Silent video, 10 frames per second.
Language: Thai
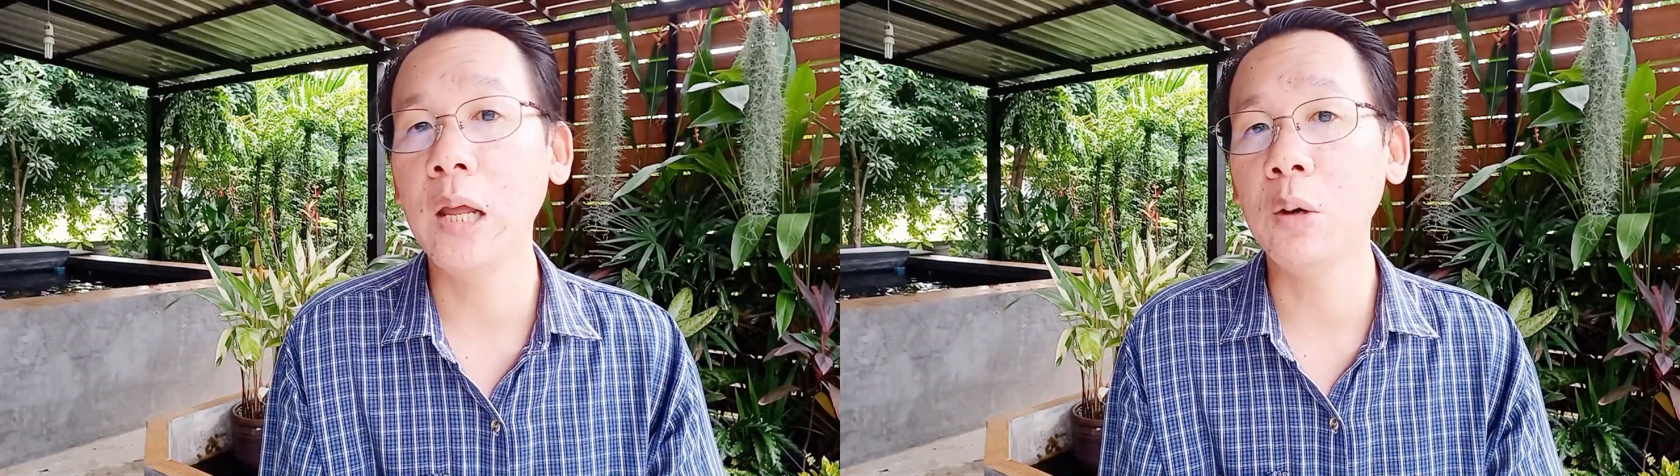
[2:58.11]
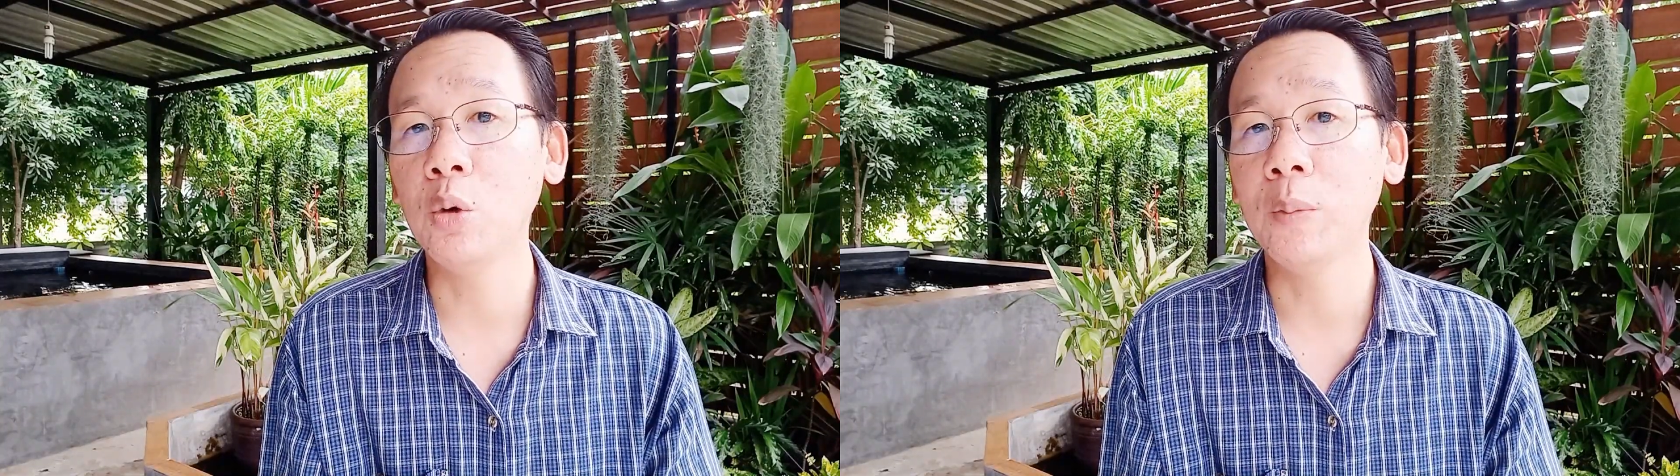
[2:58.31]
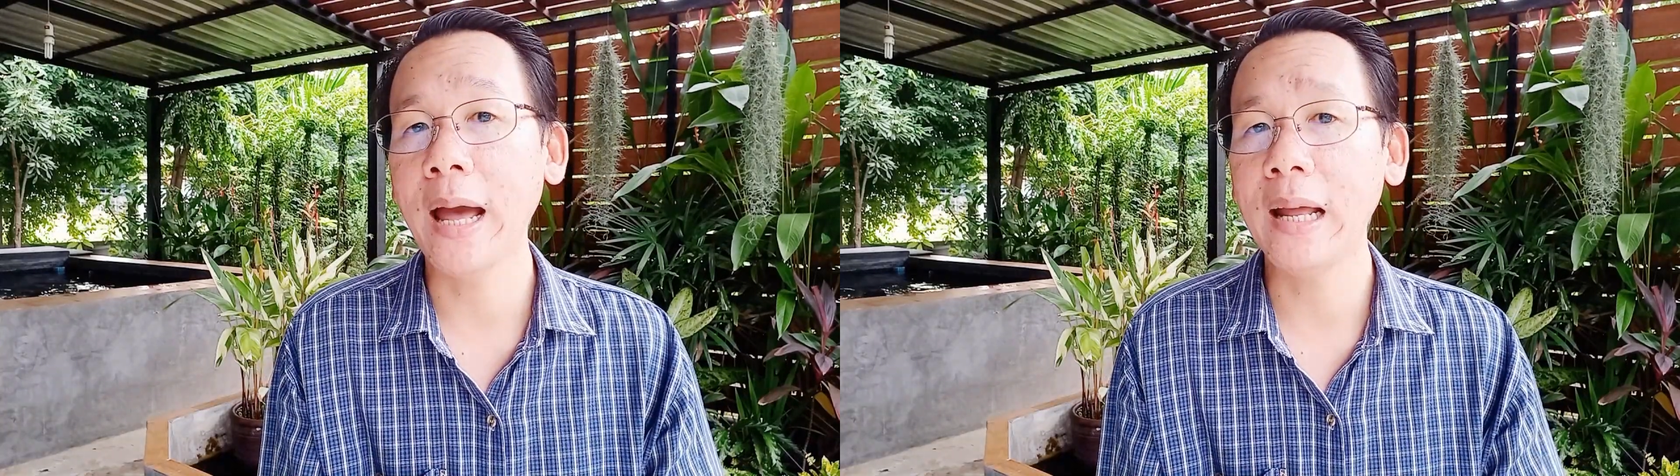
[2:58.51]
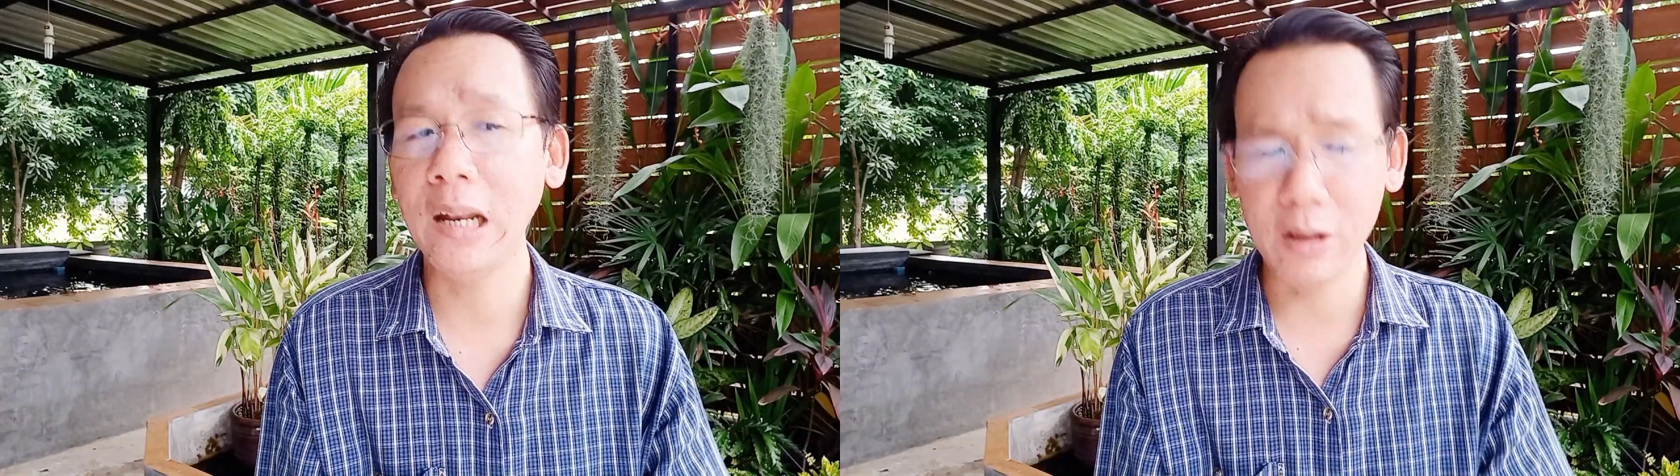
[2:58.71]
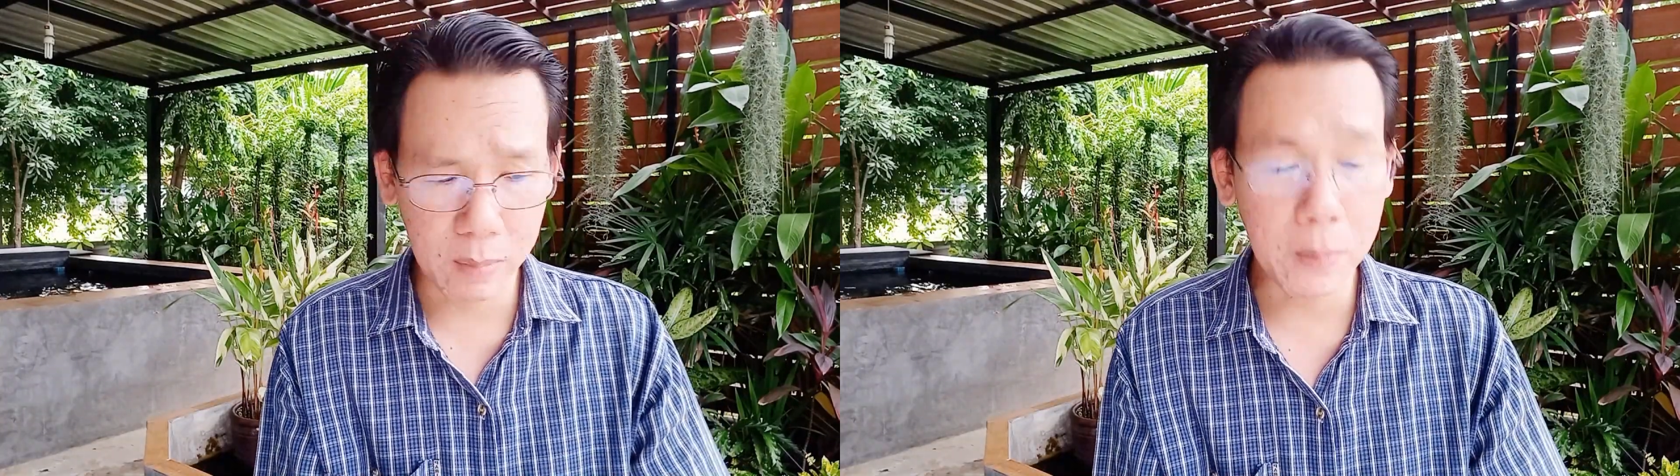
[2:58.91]
เร็วถูกไหม
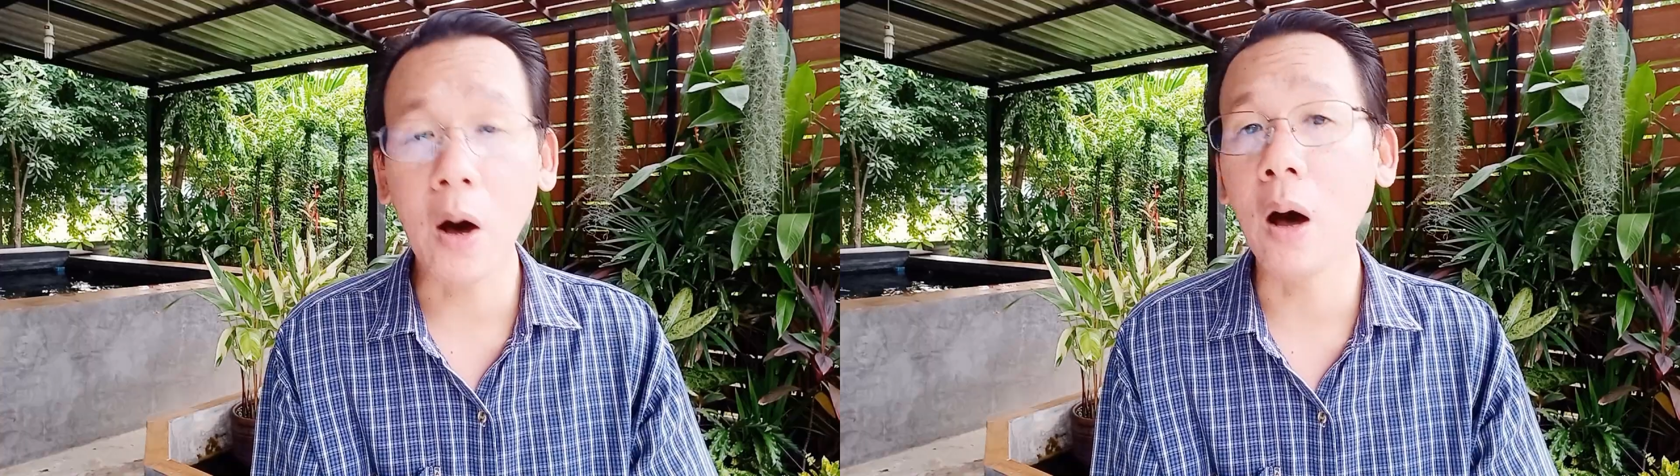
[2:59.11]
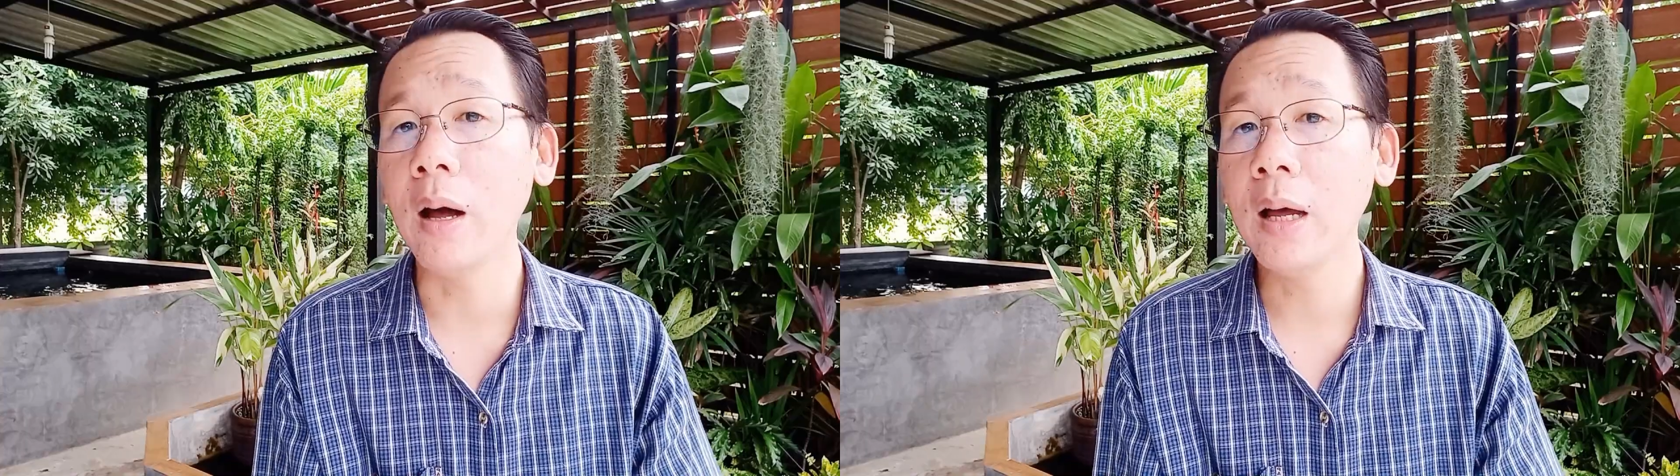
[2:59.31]
แล้วยังไม่พอ